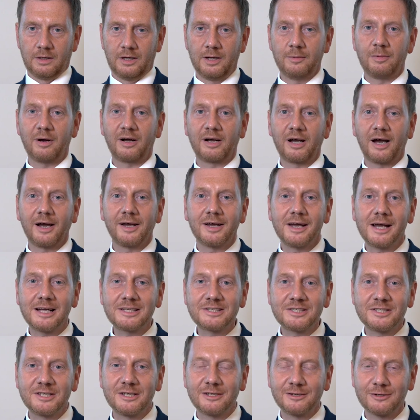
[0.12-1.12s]
Lieber Kai,
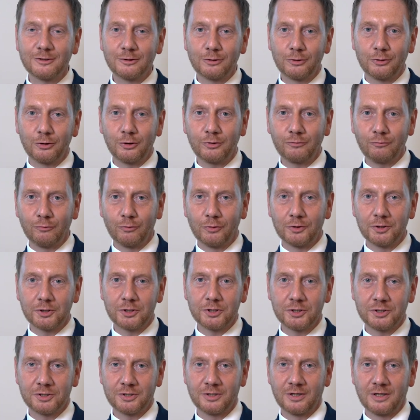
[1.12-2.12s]
herzlichen
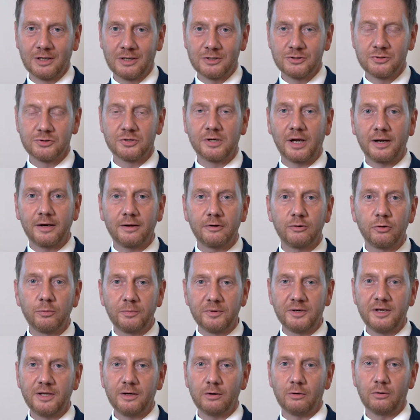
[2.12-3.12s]
Glückwunsch zu deiner
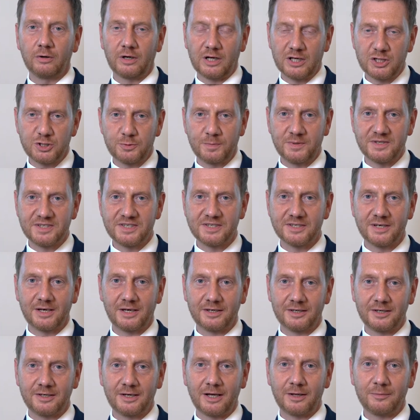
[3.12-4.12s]
Nominierung als
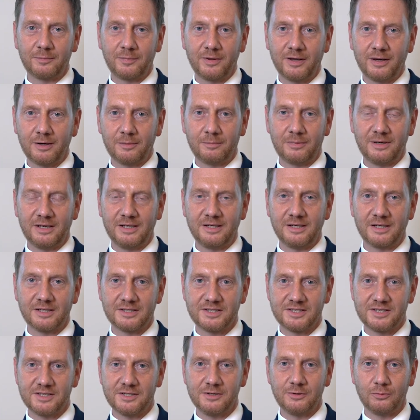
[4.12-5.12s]
Spitzenkandidat der
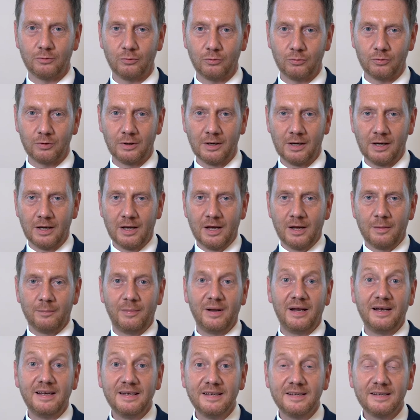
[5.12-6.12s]
Berliner CDU.
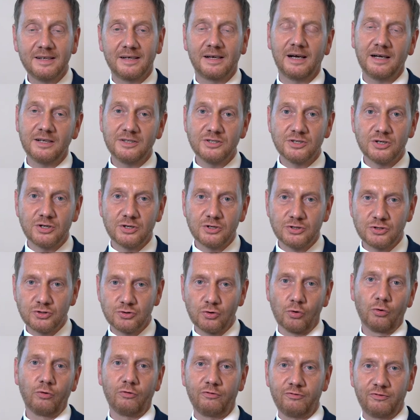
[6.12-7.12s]
Berlin kann
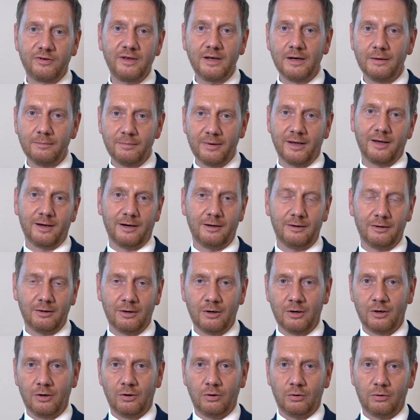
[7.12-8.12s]
so viel mehr.
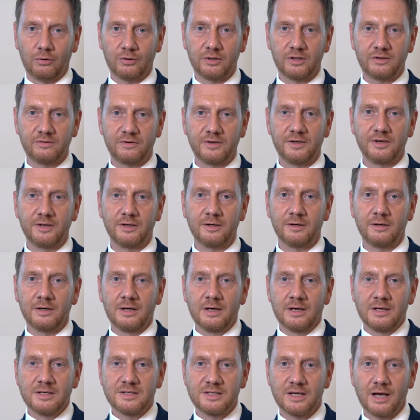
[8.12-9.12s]
Und ich finde,
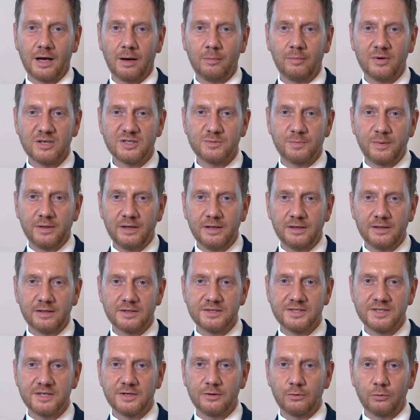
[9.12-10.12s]
Sie haben als
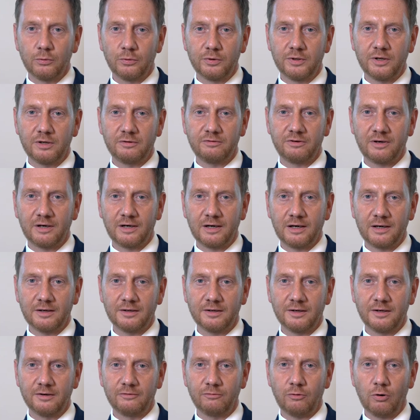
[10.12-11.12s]
Berliner CDU in den
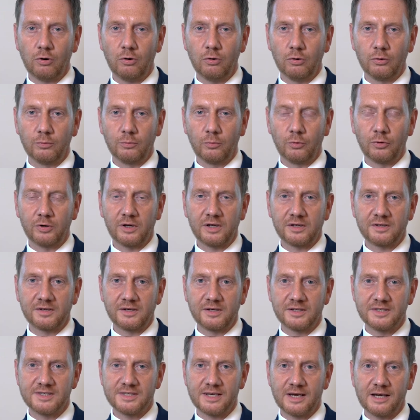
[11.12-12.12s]
vergangenen Wochen und
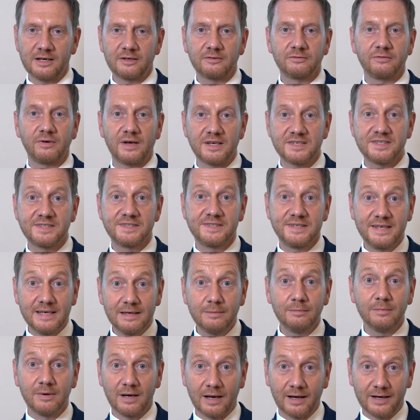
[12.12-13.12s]
Monaten gezeigt, was
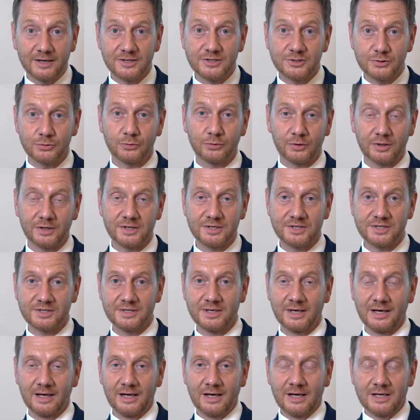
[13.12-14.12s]
Teamleistung
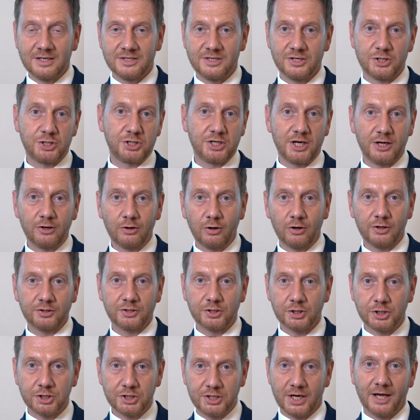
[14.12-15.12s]
ist. Sie stehen
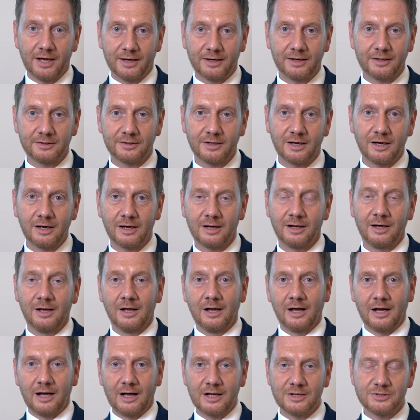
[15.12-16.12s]
heute stärker da
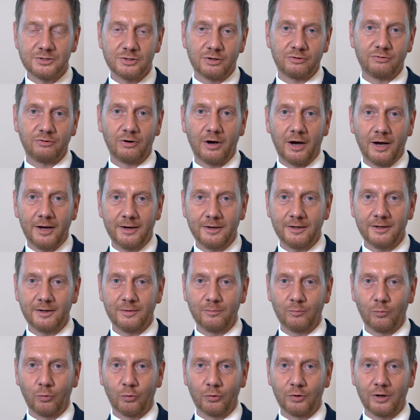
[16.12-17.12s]
als noch vor
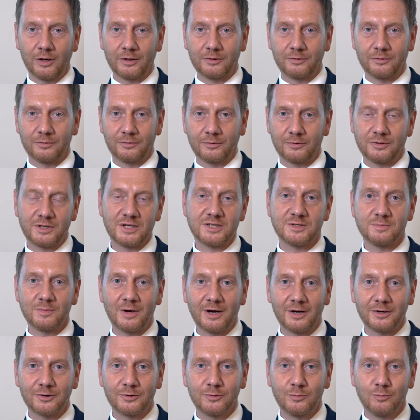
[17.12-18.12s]
einigen Monaten. Und das
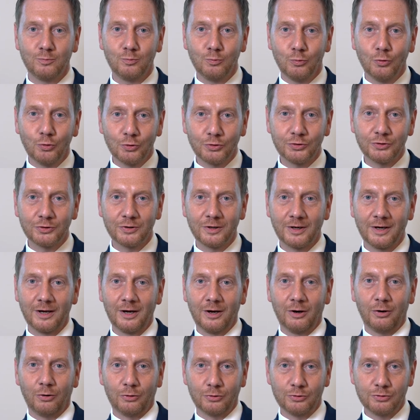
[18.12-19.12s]
macht Mut
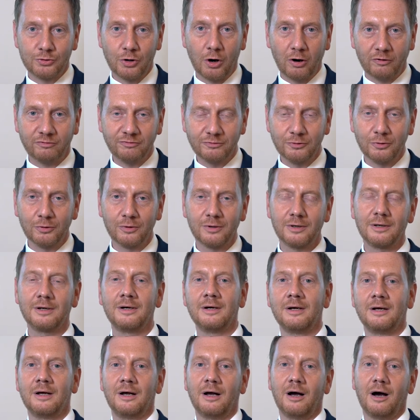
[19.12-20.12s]
und Hoffnung
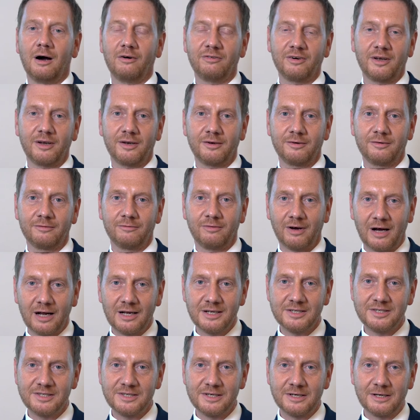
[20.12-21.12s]
auf einen
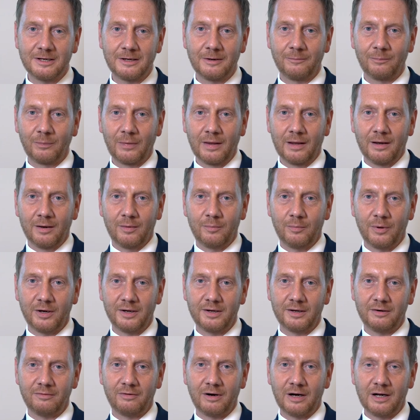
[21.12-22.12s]
Wahlsieg bei
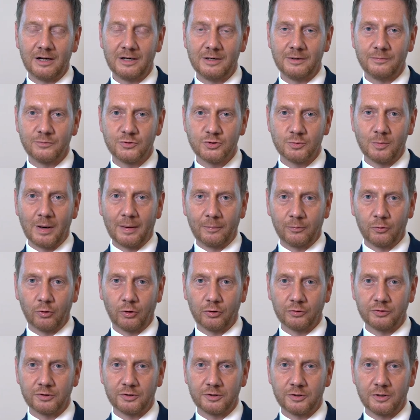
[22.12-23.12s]
der Wahl zum
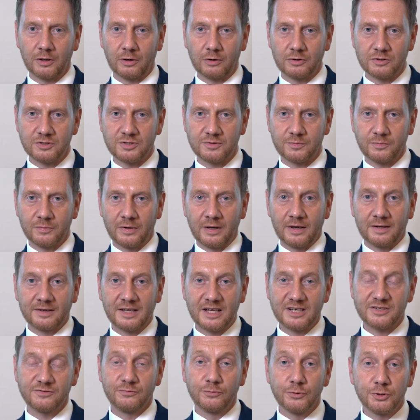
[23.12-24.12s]
Abgeordnetenhaus.
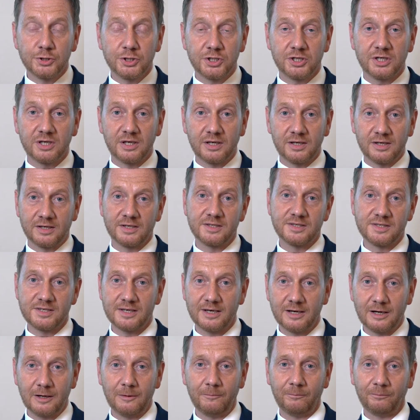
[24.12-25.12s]
Das wünsche ich Ihnen
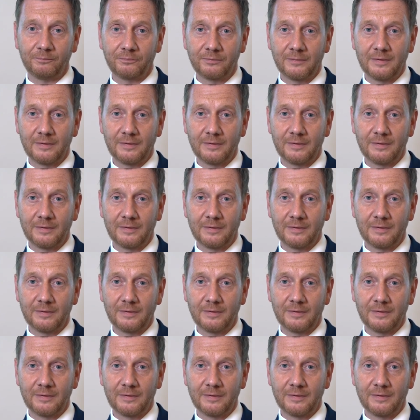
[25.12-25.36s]
sehr.